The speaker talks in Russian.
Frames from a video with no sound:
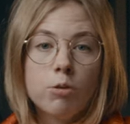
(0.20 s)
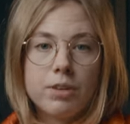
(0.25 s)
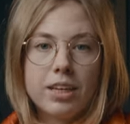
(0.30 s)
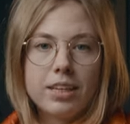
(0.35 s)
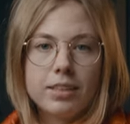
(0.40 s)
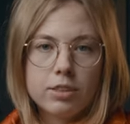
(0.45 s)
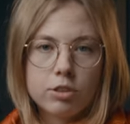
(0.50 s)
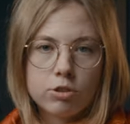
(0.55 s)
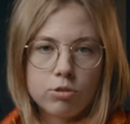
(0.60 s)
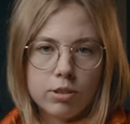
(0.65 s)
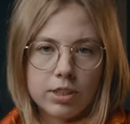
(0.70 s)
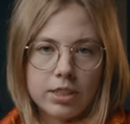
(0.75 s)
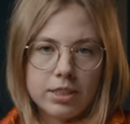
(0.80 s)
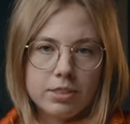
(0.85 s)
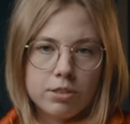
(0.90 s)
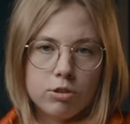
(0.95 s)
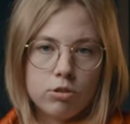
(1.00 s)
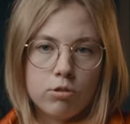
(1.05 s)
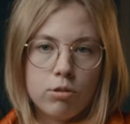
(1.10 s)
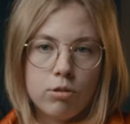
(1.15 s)
уверена, что
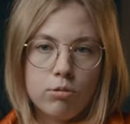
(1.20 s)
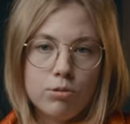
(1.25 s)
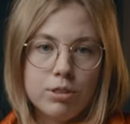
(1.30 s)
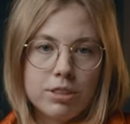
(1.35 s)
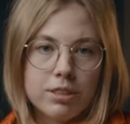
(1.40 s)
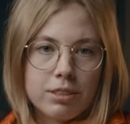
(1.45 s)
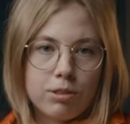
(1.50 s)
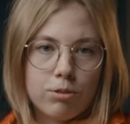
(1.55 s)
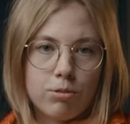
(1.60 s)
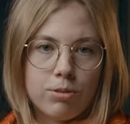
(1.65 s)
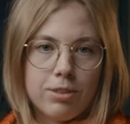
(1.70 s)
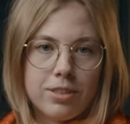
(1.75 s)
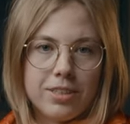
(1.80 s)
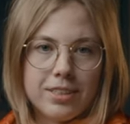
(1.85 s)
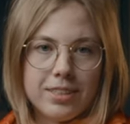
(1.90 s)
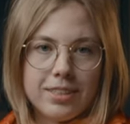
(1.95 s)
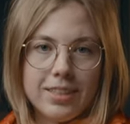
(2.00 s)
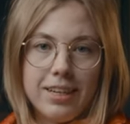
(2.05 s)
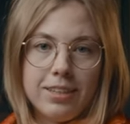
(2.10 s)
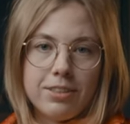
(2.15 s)
есть еще люди, которые
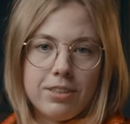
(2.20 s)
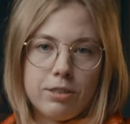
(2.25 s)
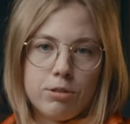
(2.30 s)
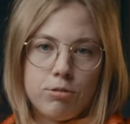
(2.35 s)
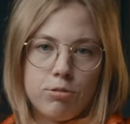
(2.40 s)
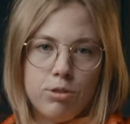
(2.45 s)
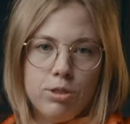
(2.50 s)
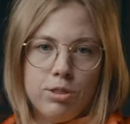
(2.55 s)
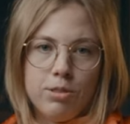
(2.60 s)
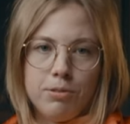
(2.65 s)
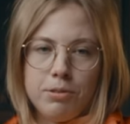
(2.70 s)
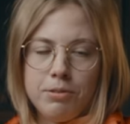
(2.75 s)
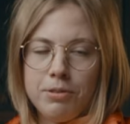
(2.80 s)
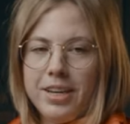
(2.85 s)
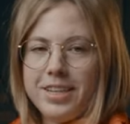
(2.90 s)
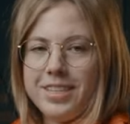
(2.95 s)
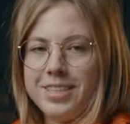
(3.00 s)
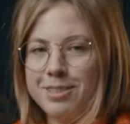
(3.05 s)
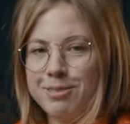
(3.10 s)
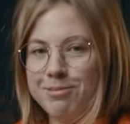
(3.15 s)
не знают о
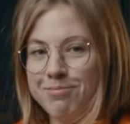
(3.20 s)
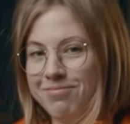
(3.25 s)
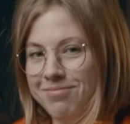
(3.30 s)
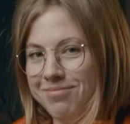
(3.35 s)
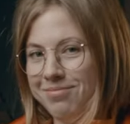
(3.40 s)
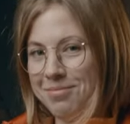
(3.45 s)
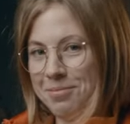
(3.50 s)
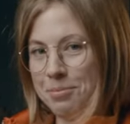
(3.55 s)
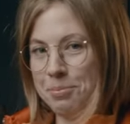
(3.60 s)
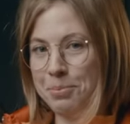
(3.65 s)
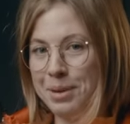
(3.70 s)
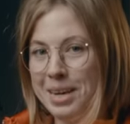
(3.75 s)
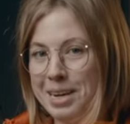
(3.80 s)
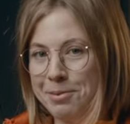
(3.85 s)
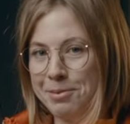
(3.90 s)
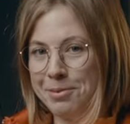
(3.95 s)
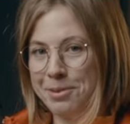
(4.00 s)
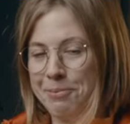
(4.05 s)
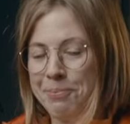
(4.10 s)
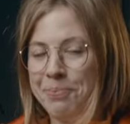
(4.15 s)
существовании
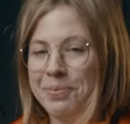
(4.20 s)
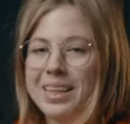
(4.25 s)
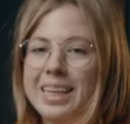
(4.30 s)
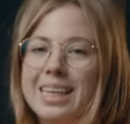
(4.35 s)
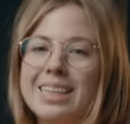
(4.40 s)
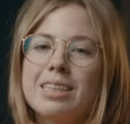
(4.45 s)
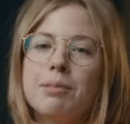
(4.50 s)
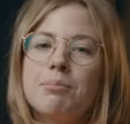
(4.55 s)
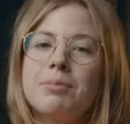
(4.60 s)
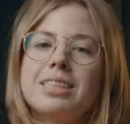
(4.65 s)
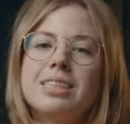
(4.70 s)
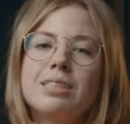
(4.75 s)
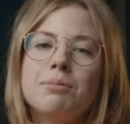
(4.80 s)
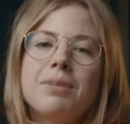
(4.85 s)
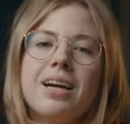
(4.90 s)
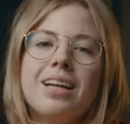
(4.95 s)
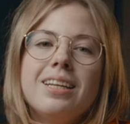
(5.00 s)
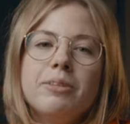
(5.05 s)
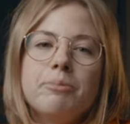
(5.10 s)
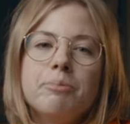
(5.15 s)
бафа. Это
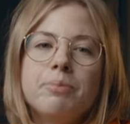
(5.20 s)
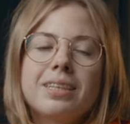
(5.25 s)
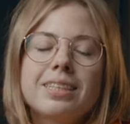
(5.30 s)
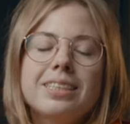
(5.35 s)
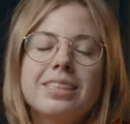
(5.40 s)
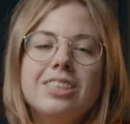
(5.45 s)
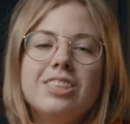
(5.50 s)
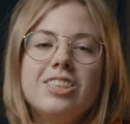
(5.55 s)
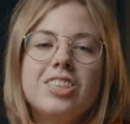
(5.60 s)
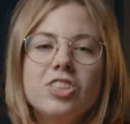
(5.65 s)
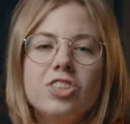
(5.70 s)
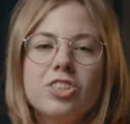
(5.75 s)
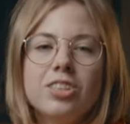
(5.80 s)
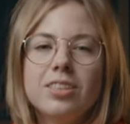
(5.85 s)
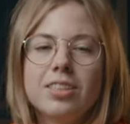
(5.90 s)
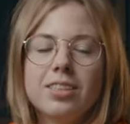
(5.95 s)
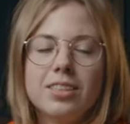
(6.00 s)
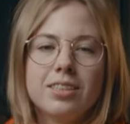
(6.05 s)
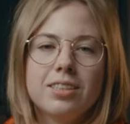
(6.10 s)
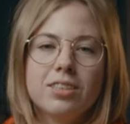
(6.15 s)
максимально
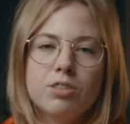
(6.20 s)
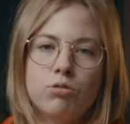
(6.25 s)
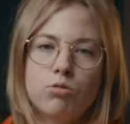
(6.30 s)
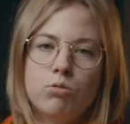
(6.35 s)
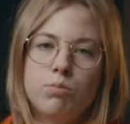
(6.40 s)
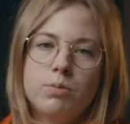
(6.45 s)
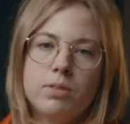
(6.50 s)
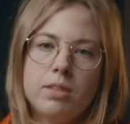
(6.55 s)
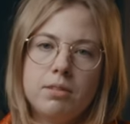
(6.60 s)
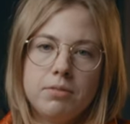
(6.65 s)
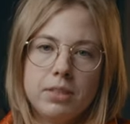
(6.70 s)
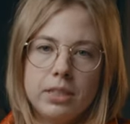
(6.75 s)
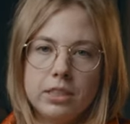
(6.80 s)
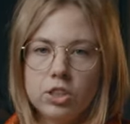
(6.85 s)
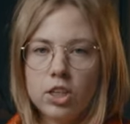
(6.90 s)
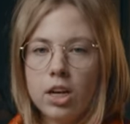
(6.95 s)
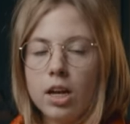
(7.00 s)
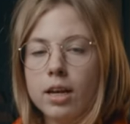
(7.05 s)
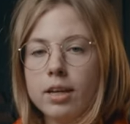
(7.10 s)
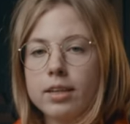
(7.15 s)
практичная и доступная
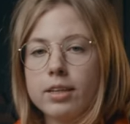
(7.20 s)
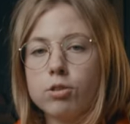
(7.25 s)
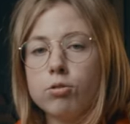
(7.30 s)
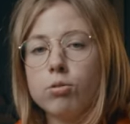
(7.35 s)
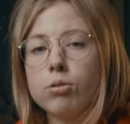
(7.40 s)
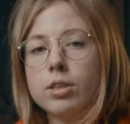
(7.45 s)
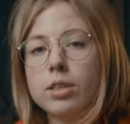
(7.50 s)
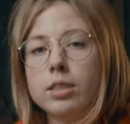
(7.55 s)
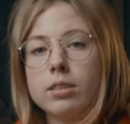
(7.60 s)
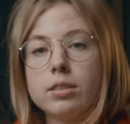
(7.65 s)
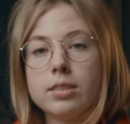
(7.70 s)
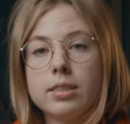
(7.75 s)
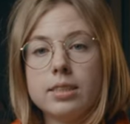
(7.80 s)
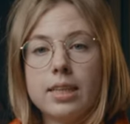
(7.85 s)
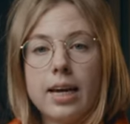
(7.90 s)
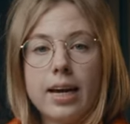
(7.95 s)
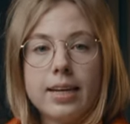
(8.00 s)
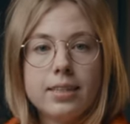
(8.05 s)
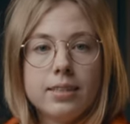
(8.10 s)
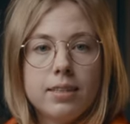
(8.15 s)
вещь, которая
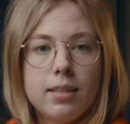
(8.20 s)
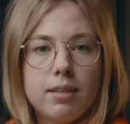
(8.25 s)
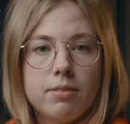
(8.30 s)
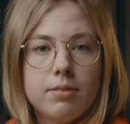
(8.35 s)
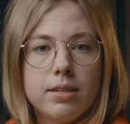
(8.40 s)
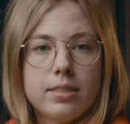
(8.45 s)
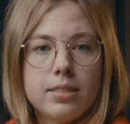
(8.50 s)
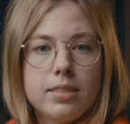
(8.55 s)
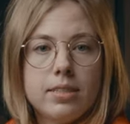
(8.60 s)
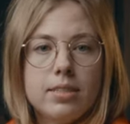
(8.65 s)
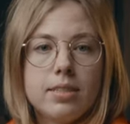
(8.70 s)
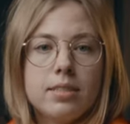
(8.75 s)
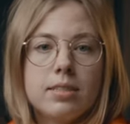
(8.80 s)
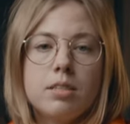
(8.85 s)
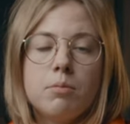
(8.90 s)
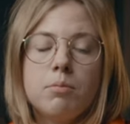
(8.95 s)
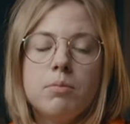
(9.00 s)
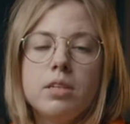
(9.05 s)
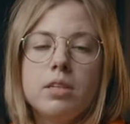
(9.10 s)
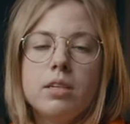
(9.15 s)
станет для вас
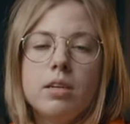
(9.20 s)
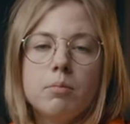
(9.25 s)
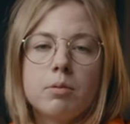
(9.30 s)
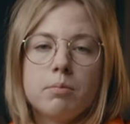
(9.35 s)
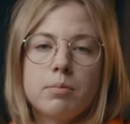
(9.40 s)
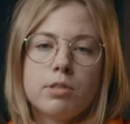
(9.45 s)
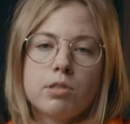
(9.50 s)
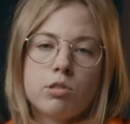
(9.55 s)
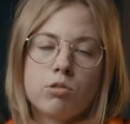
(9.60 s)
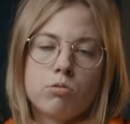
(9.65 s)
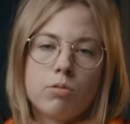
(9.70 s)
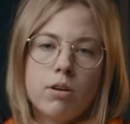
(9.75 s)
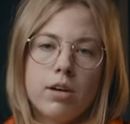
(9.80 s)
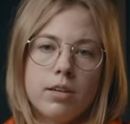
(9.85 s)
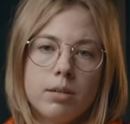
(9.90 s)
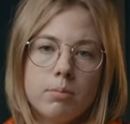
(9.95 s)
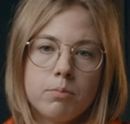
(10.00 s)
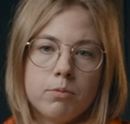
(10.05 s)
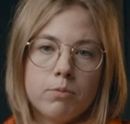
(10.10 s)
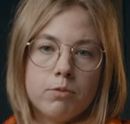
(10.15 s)
незаменимым
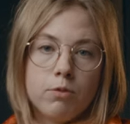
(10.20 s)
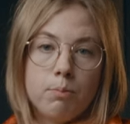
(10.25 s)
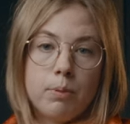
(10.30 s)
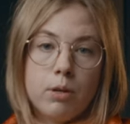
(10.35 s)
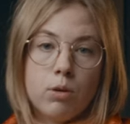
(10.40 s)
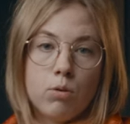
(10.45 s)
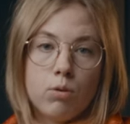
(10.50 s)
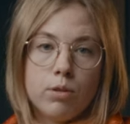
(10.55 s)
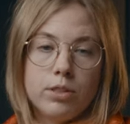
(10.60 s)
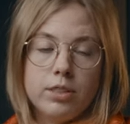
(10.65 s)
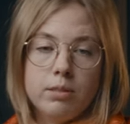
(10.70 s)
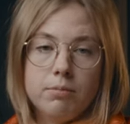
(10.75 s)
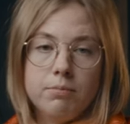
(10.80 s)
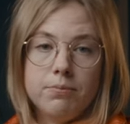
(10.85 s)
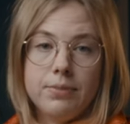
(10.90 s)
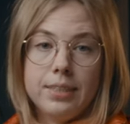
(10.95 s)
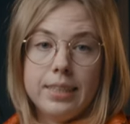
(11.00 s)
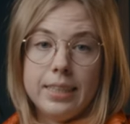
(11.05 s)
аксессуаром в походе.